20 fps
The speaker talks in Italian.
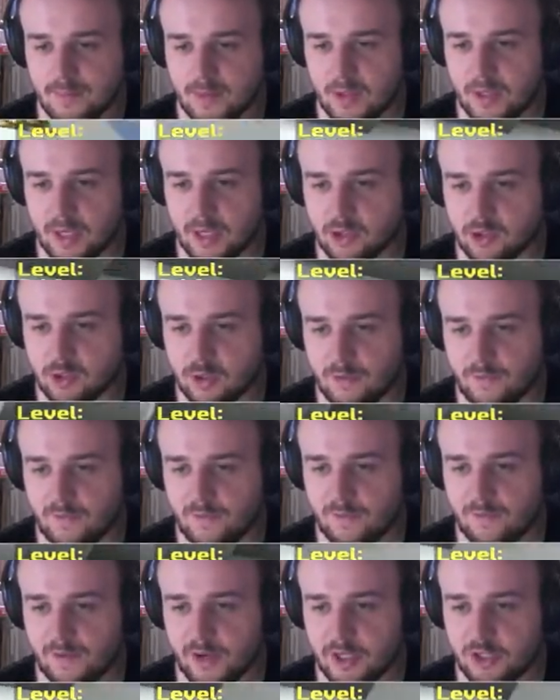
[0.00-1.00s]
Nel ghiaccio,
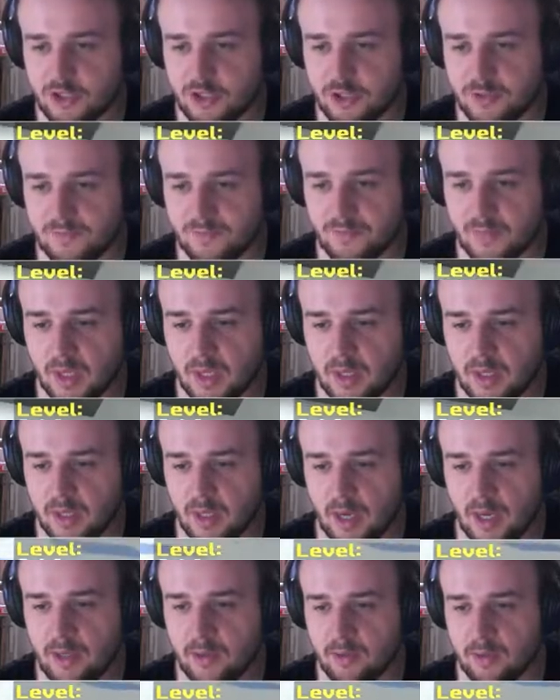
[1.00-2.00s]
fresh.
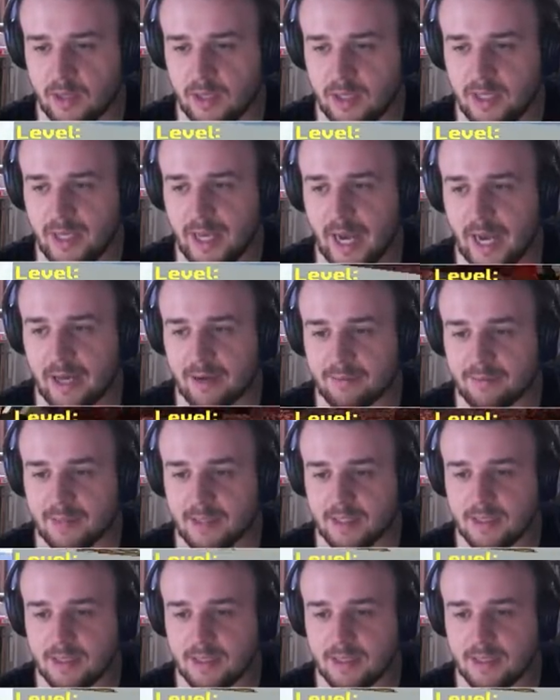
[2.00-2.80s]
Allora, le Sei armi...